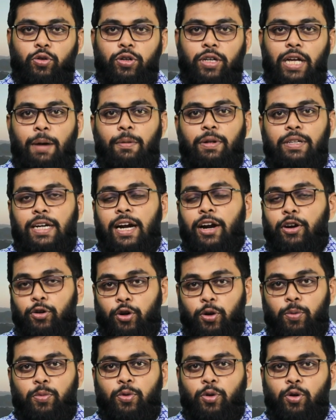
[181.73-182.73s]
হই আমাদের
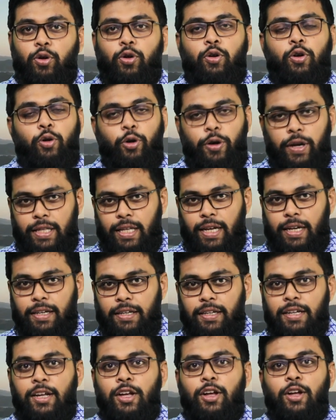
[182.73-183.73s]
নানারকম রোগ হয়ে
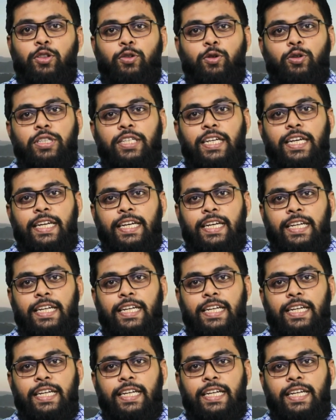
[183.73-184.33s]
থাকে তো সেই